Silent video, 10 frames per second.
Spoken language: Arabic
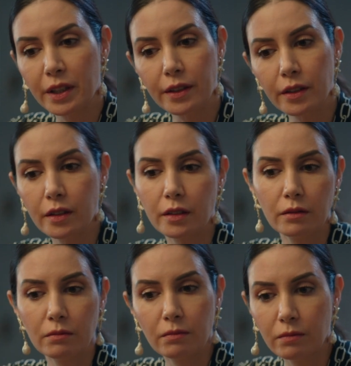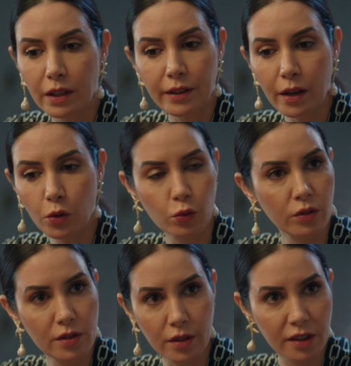عمر ليش مالك
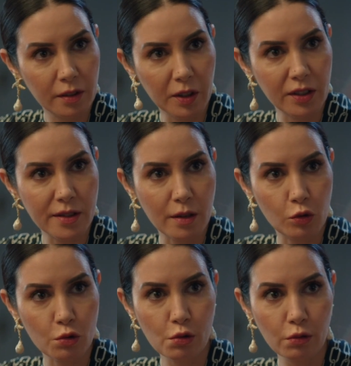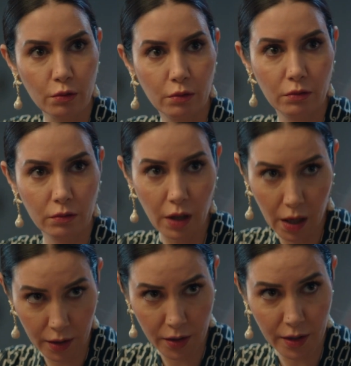حابب تسافر برات البلد
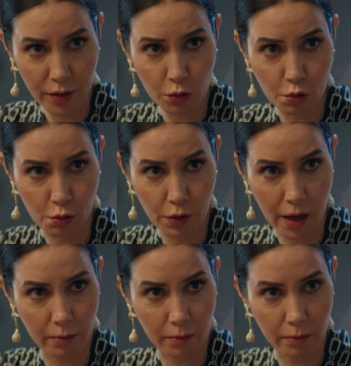مشان اخواتك مو